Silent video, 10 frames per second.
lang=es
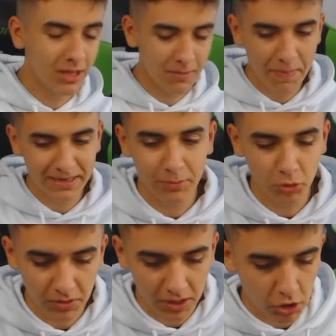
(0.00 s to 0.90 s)
Twitter, me pasa
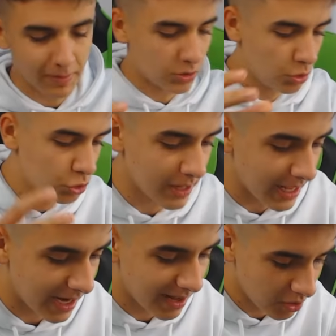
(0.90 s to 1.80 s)
por Twitter Toma,
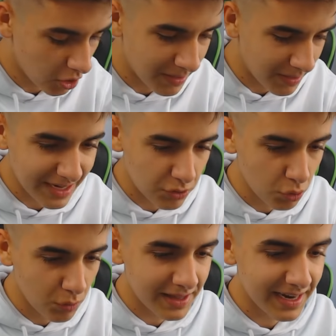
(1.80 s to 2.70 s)
tutorial, cómo hacer
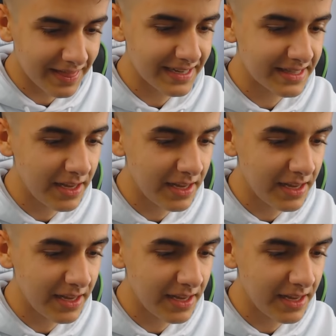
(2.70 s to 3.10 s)
tu letra de